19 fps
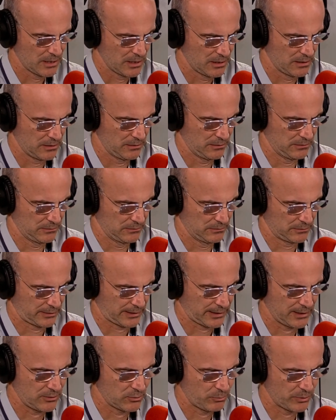euh,
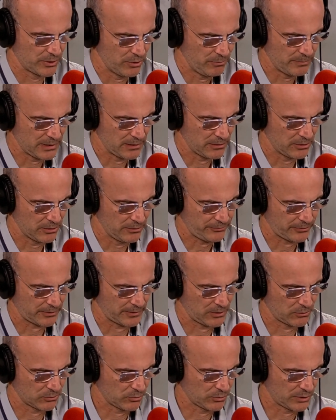créé depuis 2009
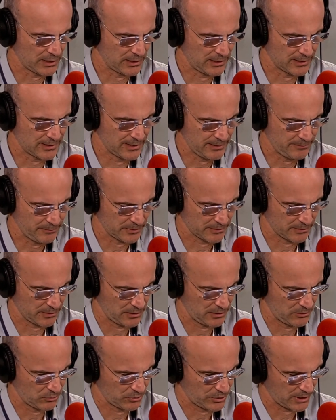avec le soutien de l'ADEME
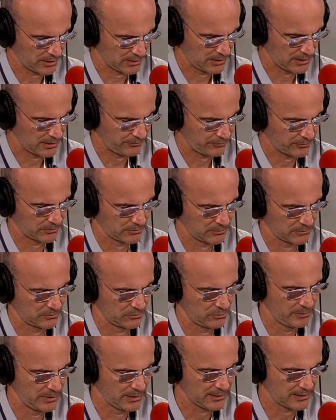et de GRDF en
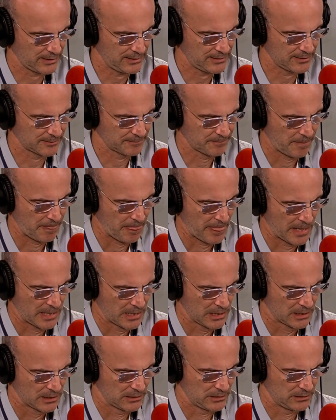2013.
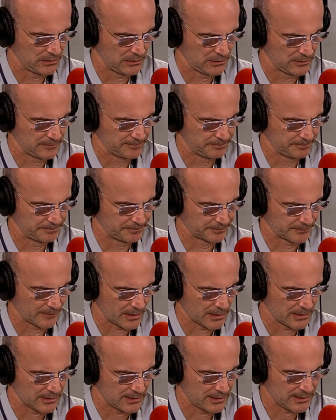Euh,
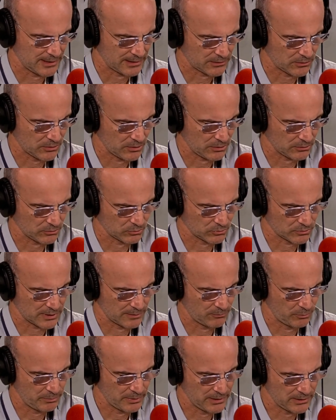ces acteurs, donc, ça
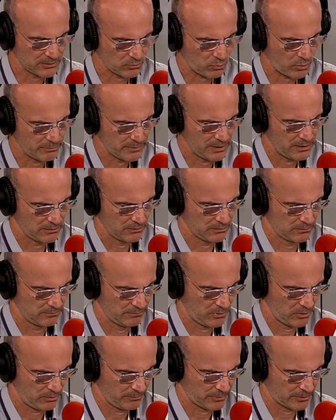mobilise 3000
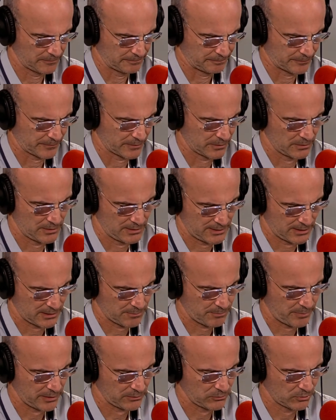membres, des
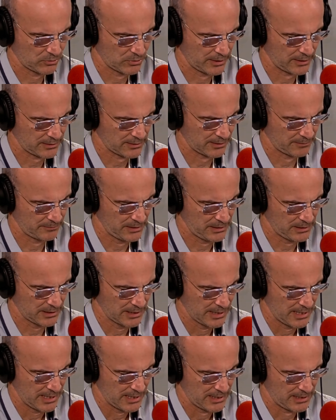experts du solaire thermique,
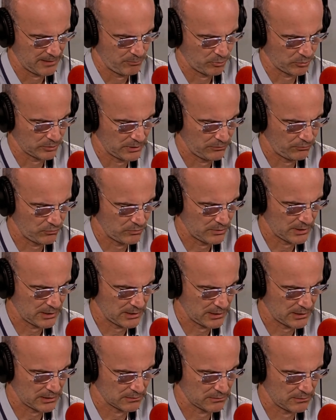et pour
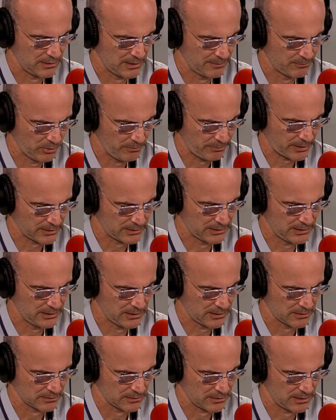diffuser les bonnes
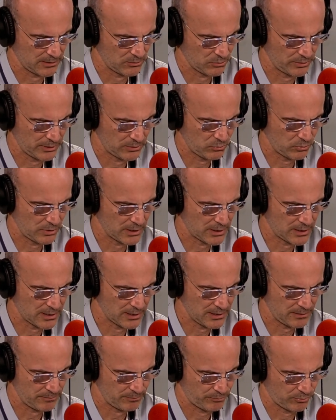pratiques et donner toutes les
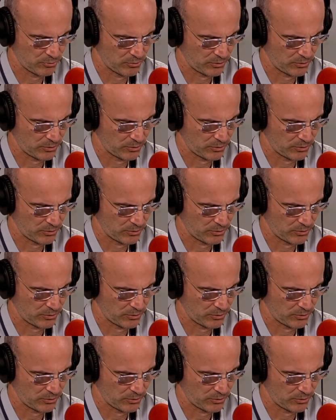clés pour